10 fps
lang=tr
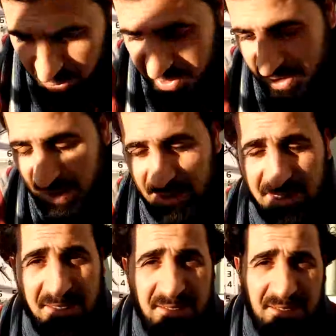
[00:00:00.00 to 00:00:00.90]

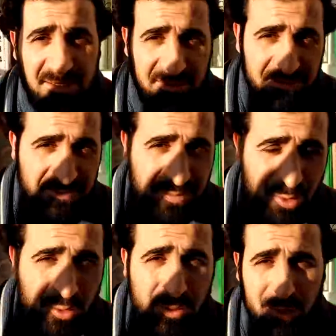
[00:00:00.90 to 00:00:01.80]
güzellik
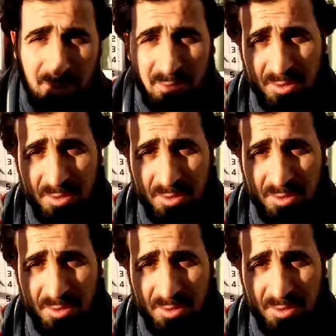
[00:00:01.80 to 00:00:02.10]
bir ödül